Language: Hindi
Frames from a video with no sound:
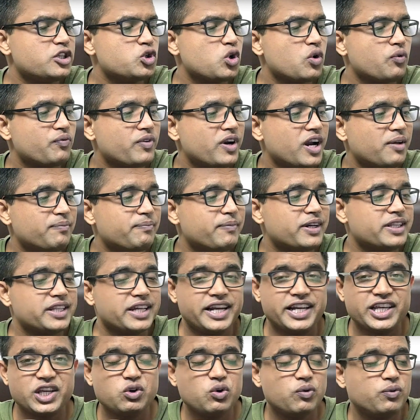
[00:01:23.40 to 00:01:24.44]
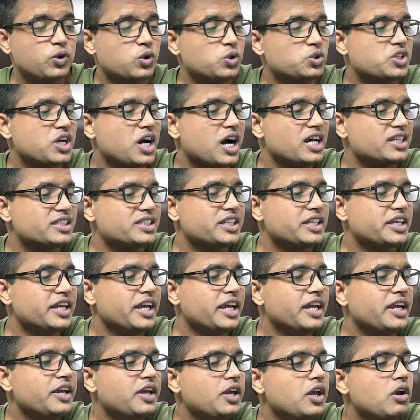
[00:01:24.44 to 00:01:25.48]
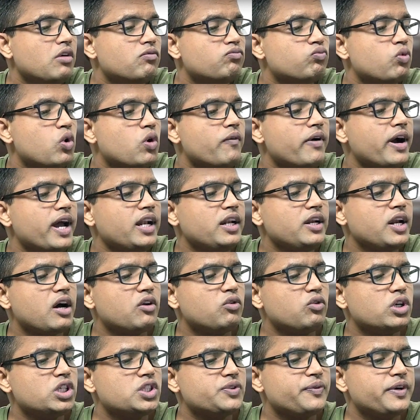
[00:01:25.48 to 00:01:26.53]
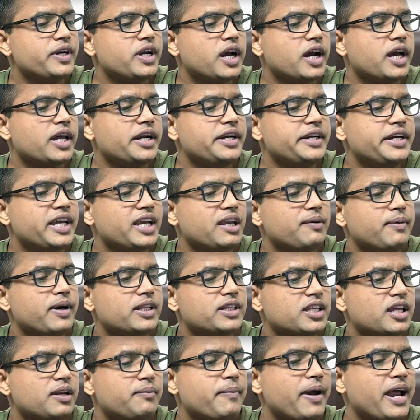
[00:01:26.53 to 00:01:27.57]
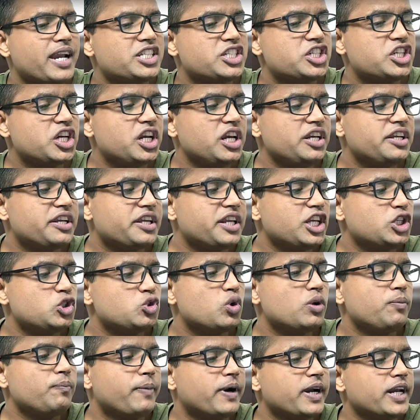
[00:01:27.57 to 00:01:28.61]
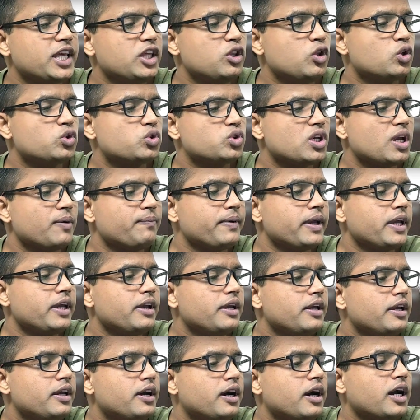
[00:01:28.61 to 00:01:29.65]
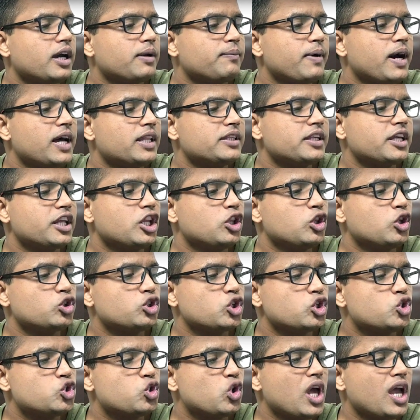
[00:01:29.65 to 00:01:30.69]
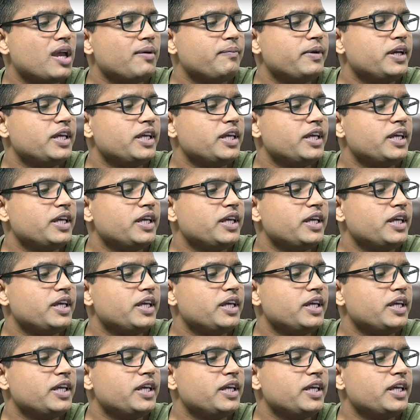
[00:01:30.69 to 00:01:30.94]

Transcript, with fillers: है जो अपने नंबर था हालांकि वो भी कुछ खास नहीं है मोबाइल डाउनलोड स्पीड अगर इंडिया की बात करें मार्जिनल इंक्रीज हुई बड़ी है दोस्तों यहाँ पे अगर बात करें दोस्तों जुलाई